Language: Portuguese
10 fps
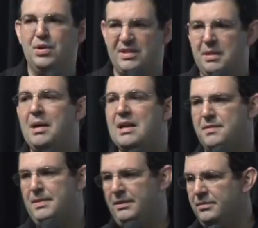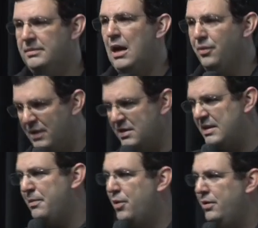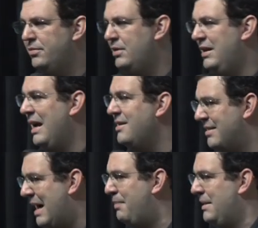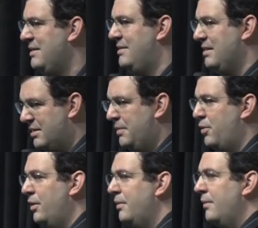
si mesma é um testemunho, ninguém escapa desse testemunho.